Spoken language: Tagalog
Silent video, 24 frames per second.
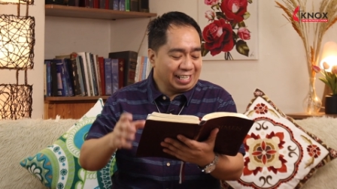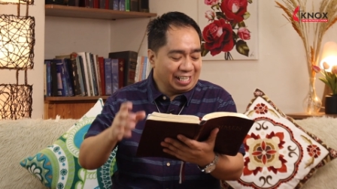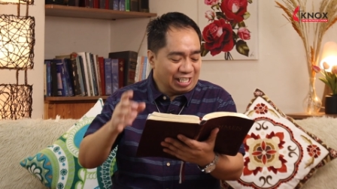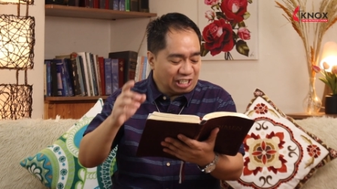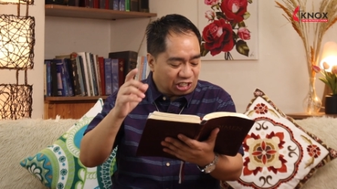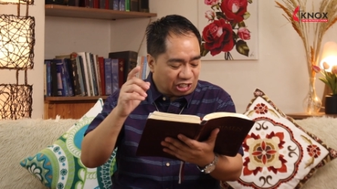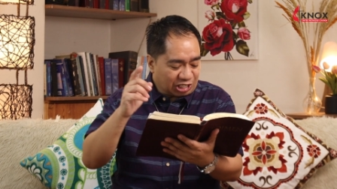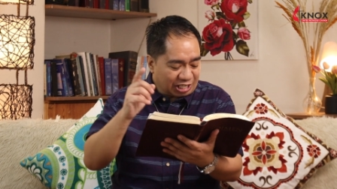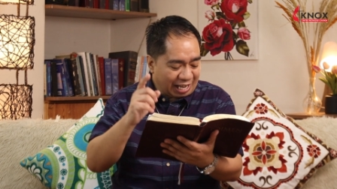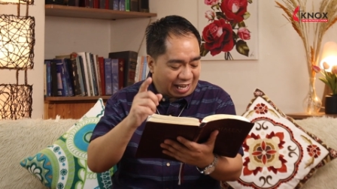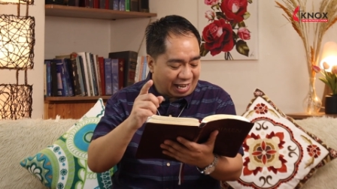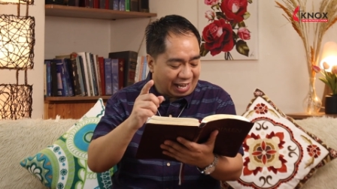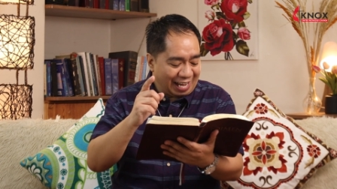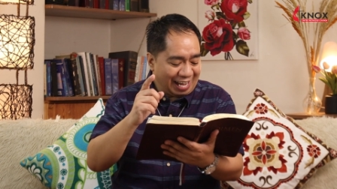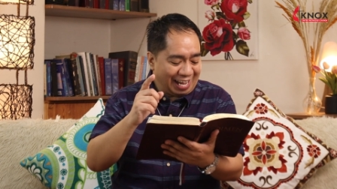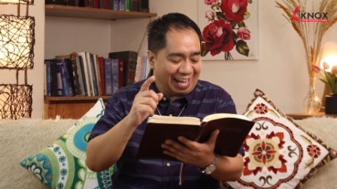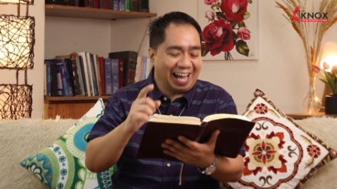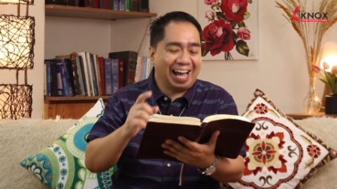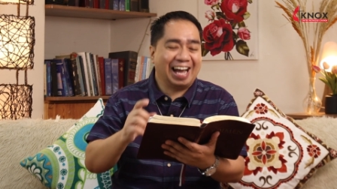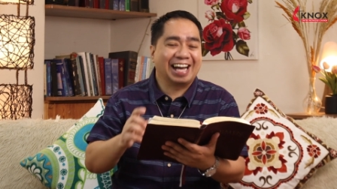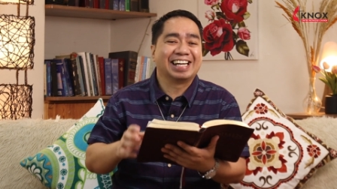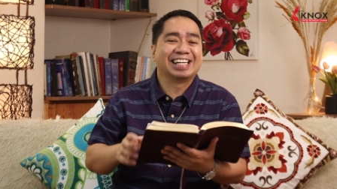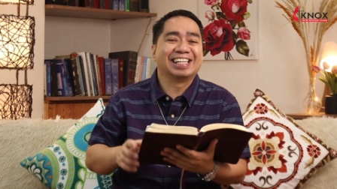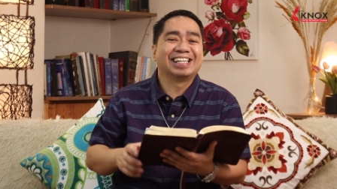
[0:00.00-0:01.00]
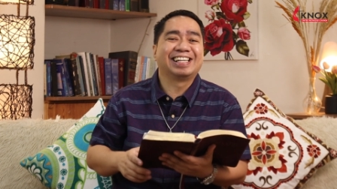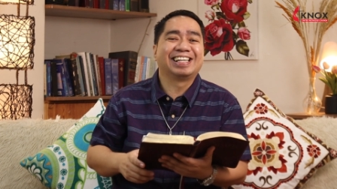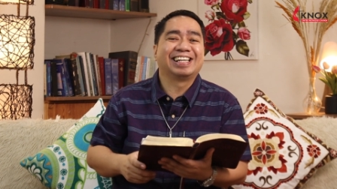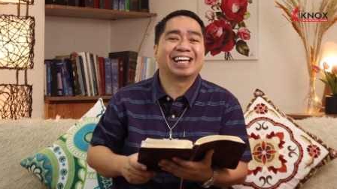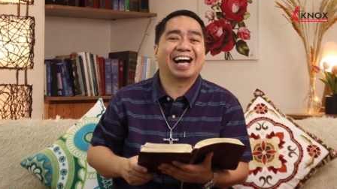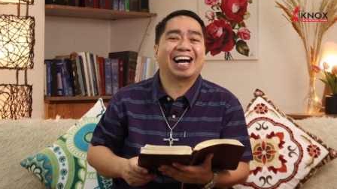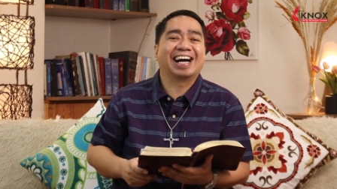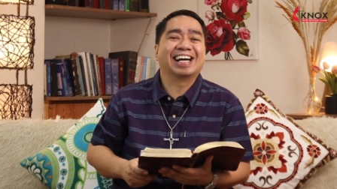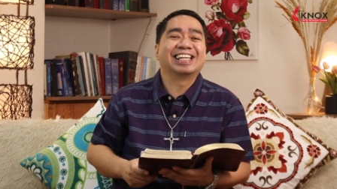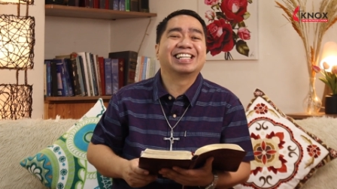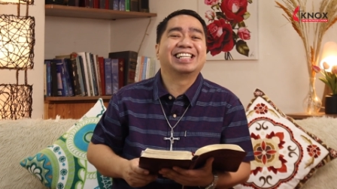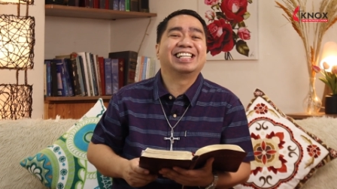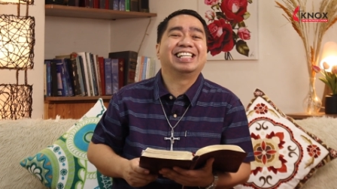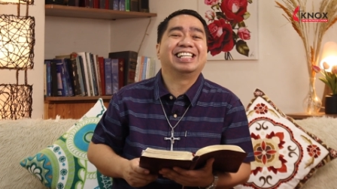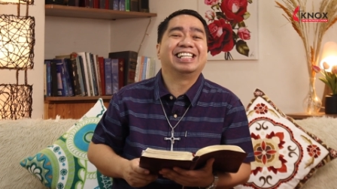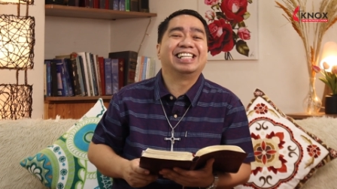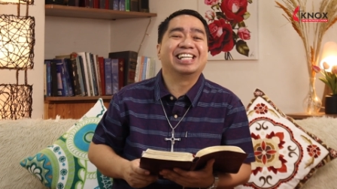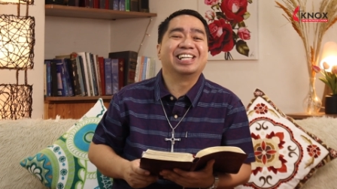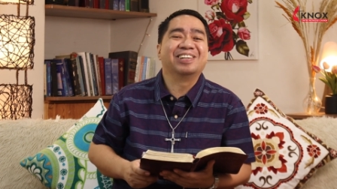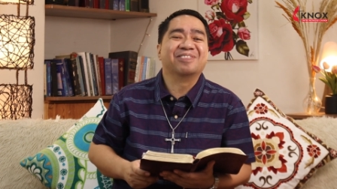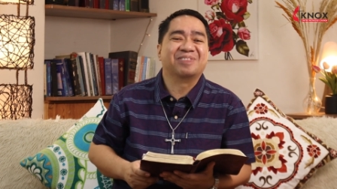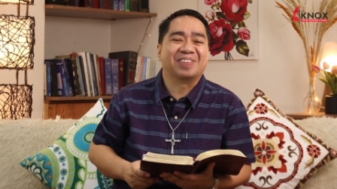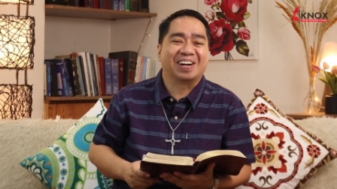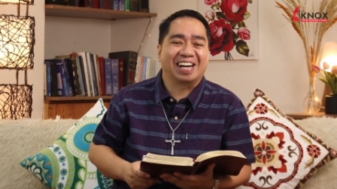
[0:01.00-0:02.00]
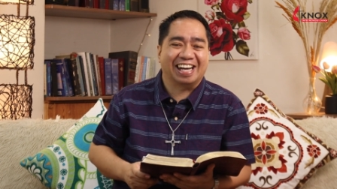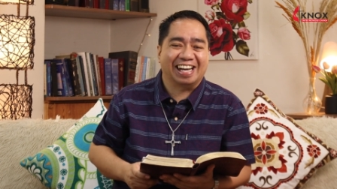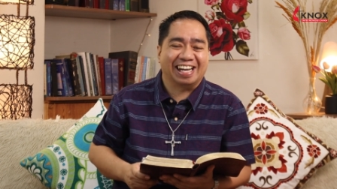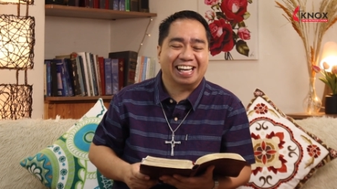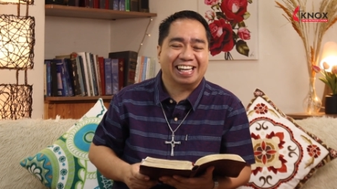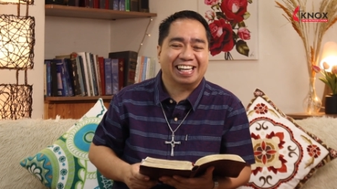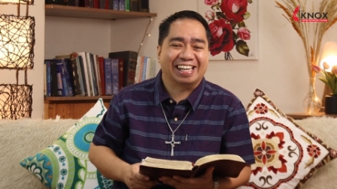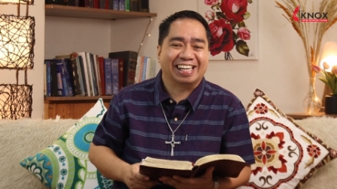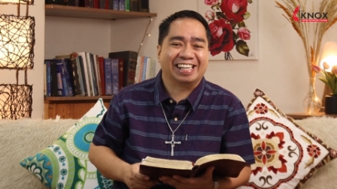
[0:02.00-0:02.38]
isa hanggang lima.